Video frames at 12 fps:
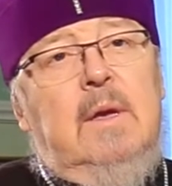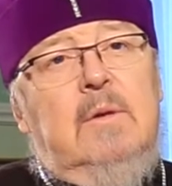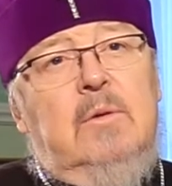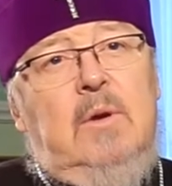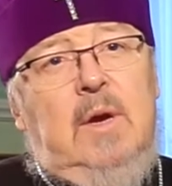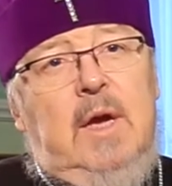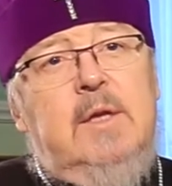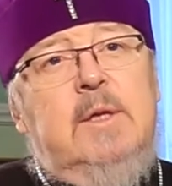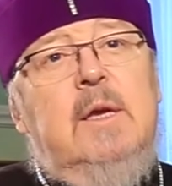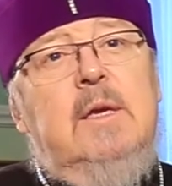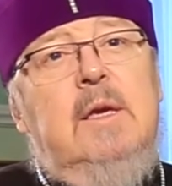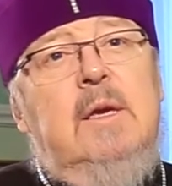но
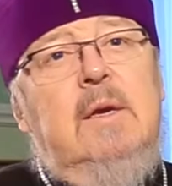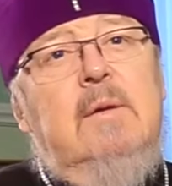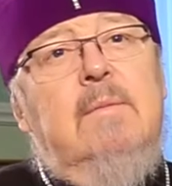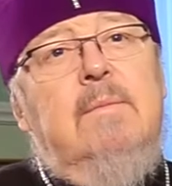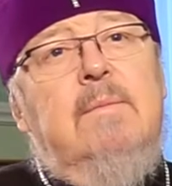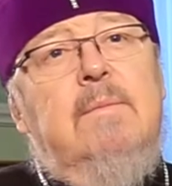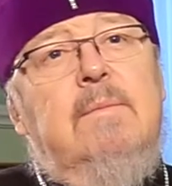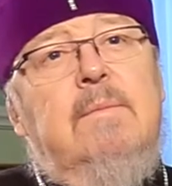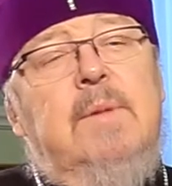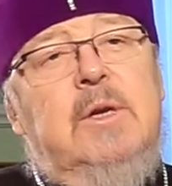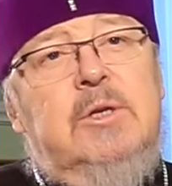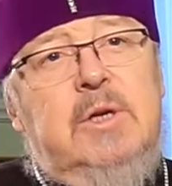это и
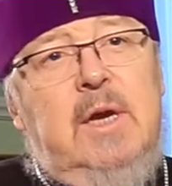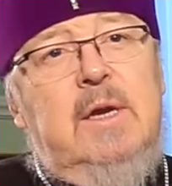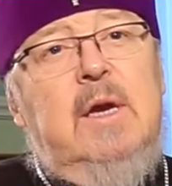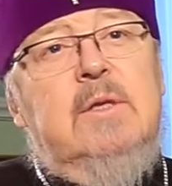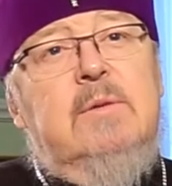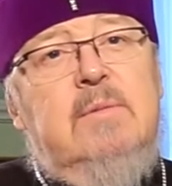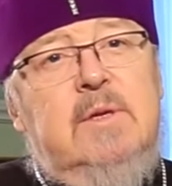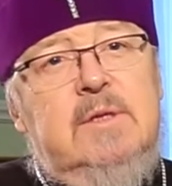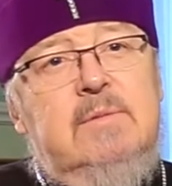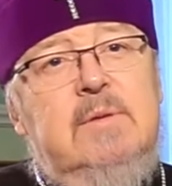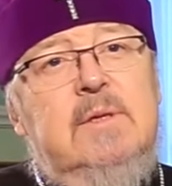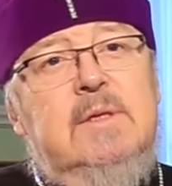большая
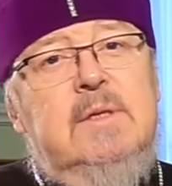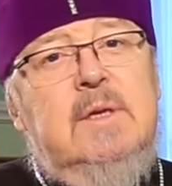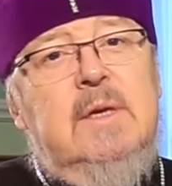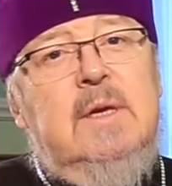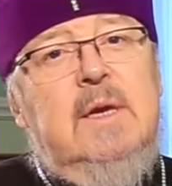ответственность.